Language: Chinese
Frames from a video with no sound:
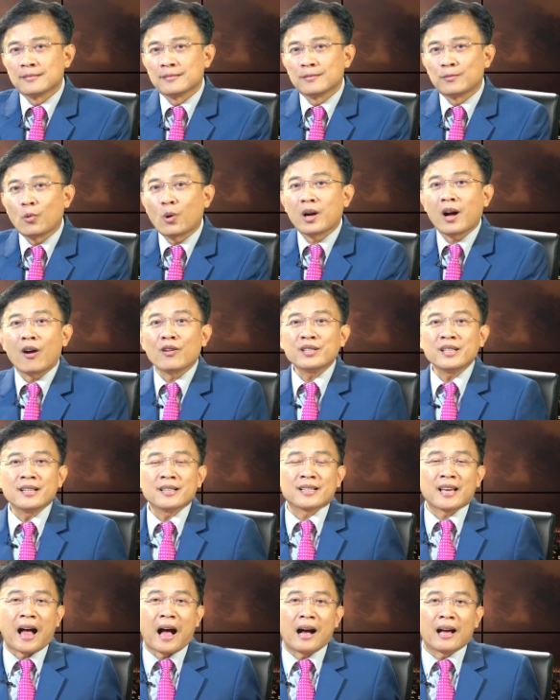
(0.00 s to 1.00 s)
我高兴
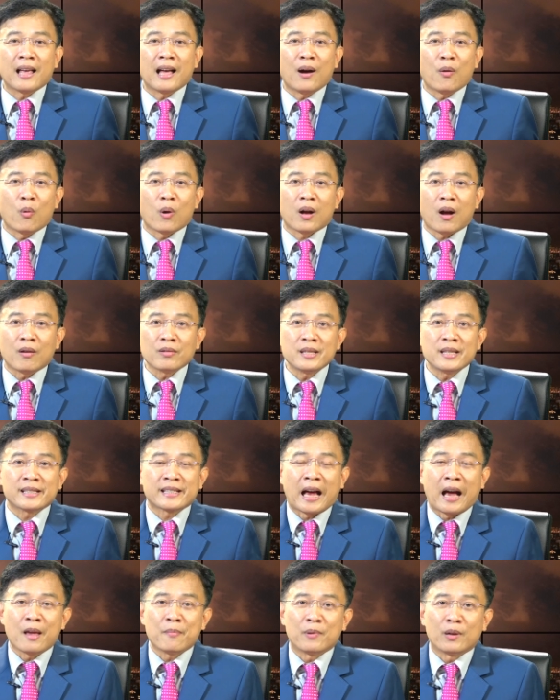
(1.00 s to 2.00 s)
查呀，我高兴
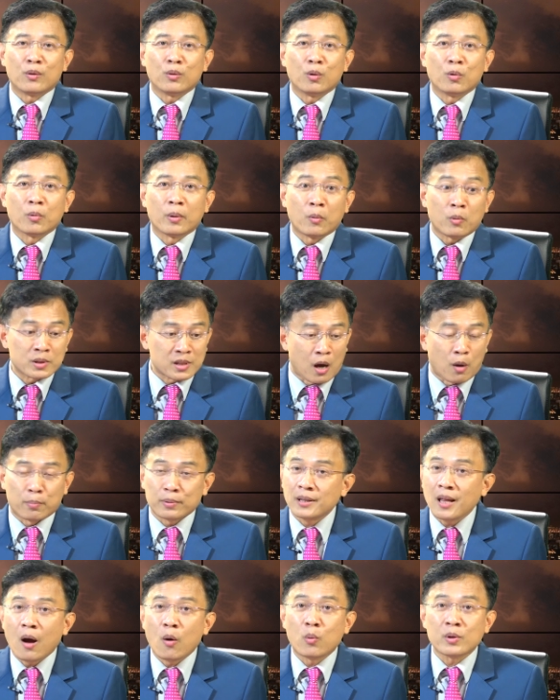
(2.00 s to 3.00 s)
查一本论文，我找不
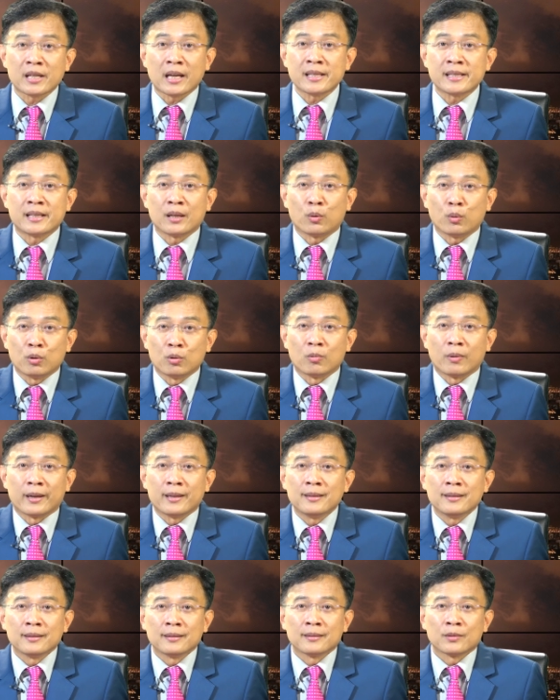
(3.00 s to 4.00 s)
到，我想写论
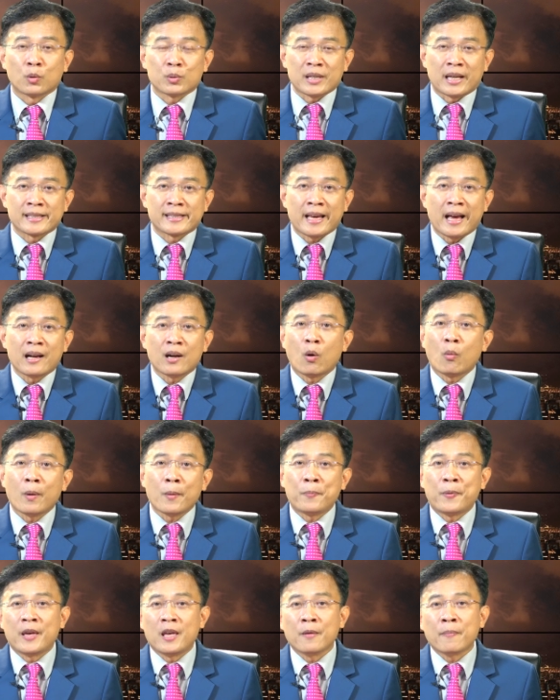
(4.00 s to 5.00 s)
文，我想参考，为
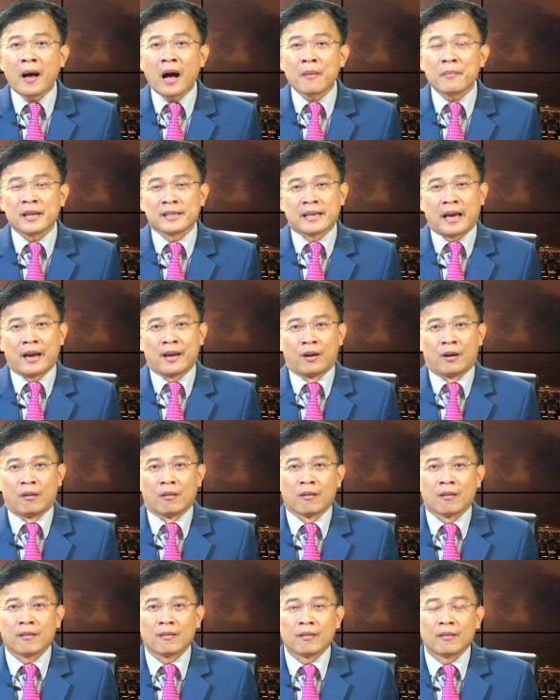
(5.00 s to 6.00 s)
批判美摘要。
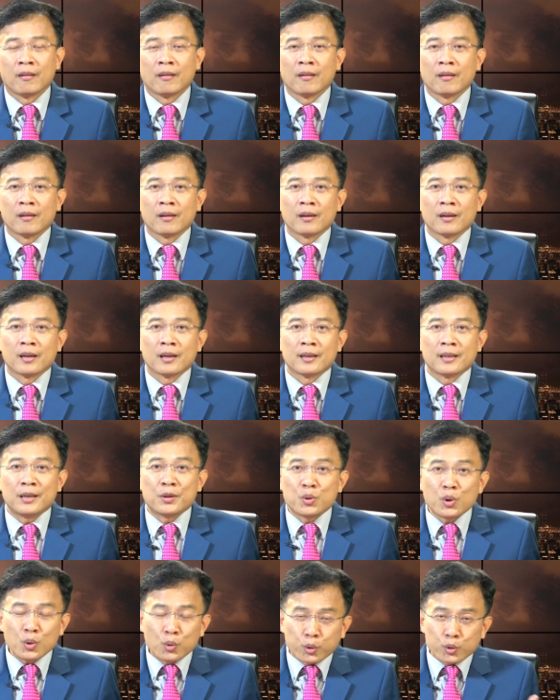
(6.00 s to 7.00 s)
你
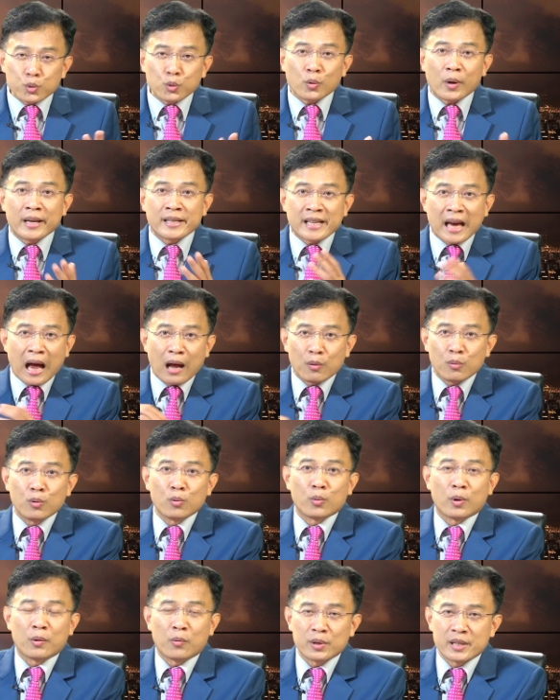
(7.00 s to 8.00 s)
去图书馆查论
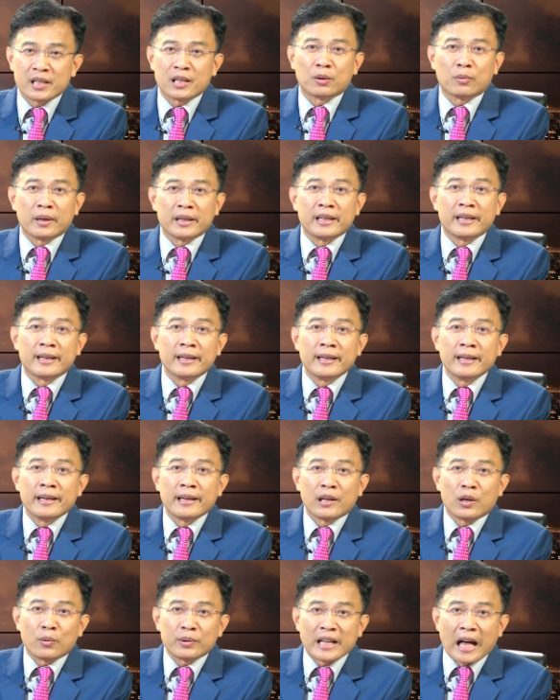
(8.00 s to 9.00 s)
文，我请问你，
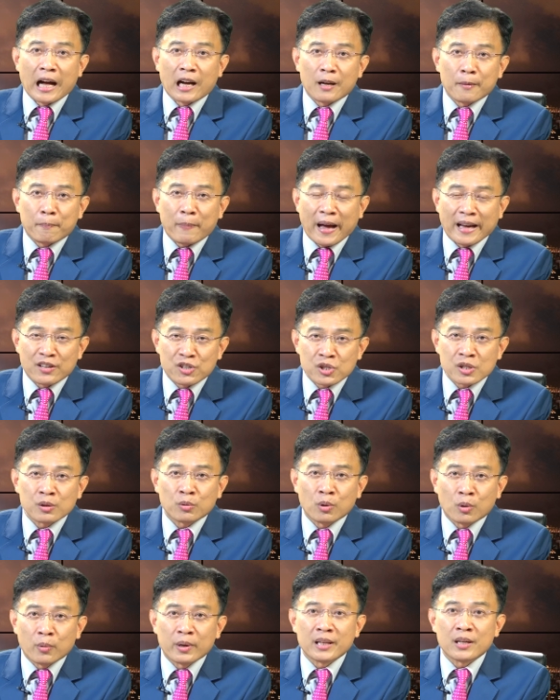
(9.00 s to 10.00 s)
有哪个白痴
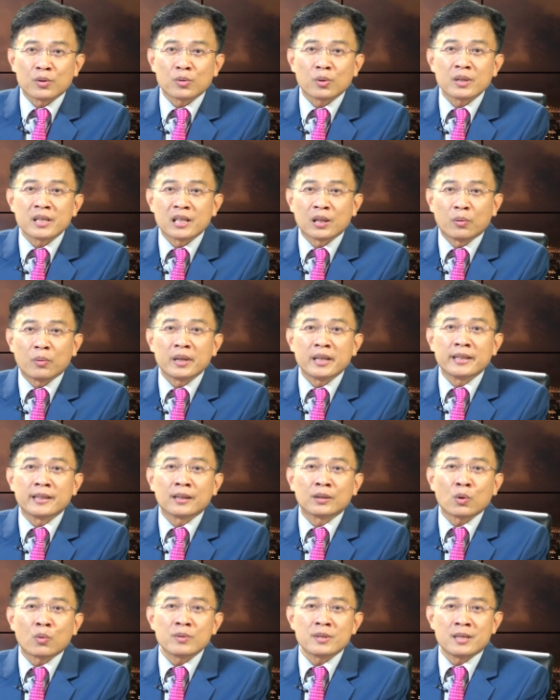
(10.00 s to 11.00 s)
会问你说，请问你的
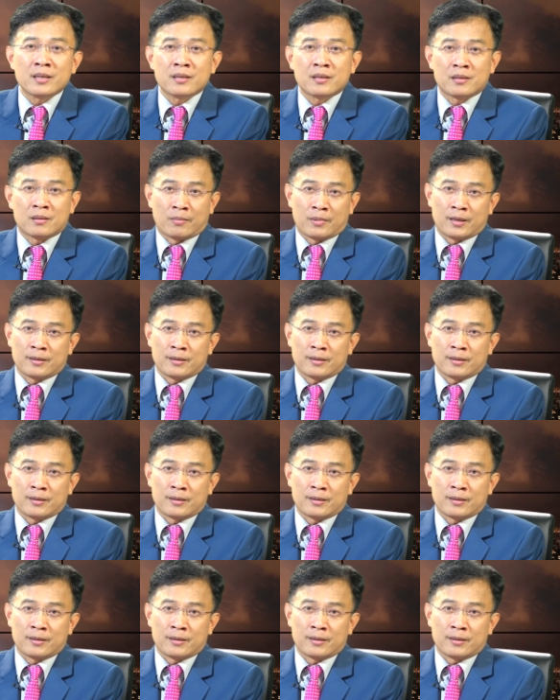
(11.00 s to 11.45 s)
动机是什么？